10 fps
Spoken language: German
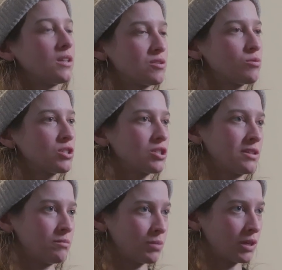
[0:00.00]

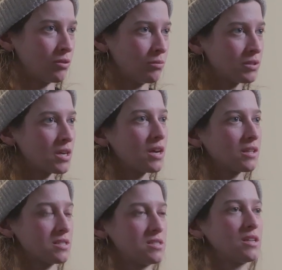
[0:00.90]
dazugeschalten bekommt.
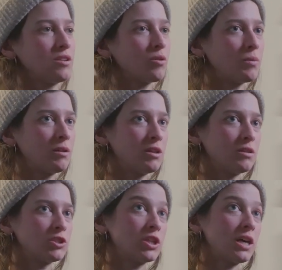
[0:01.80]
Das ist dann nochmal
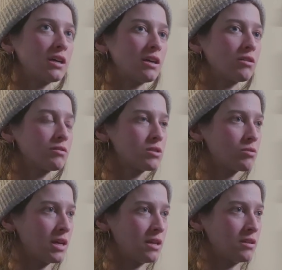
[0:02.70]
stärker, auch wie so
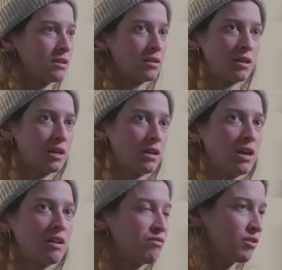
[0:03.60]
ein
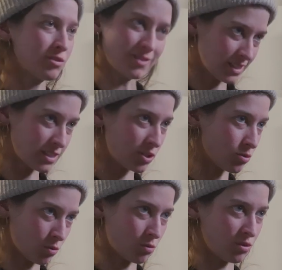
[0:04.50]
äh,
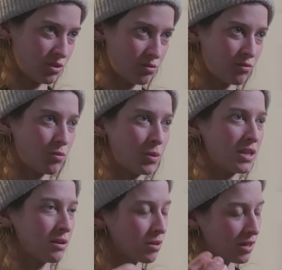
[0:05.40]
N24-Doku oder so, wo man
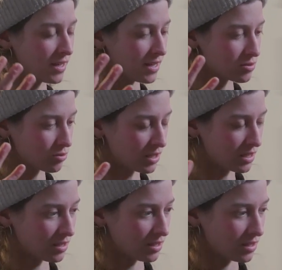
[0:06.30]
ja immer so
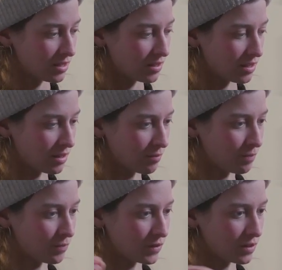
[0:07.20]
den
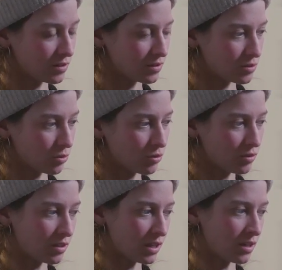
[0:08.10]
ähm,
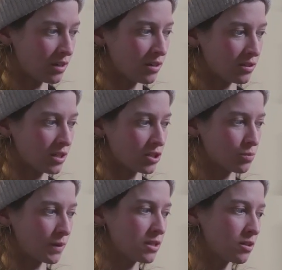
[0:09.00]
Ton der, der
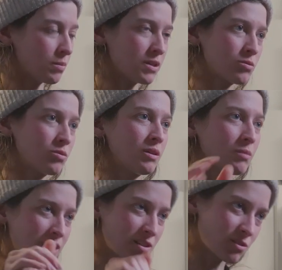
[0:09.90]
Sprecherperson
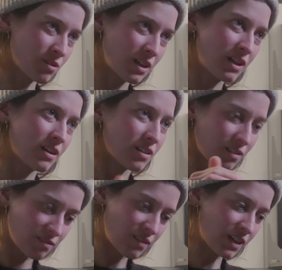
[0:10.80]
immer dann so
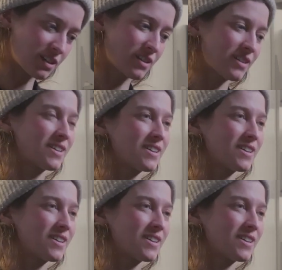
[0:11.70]
weg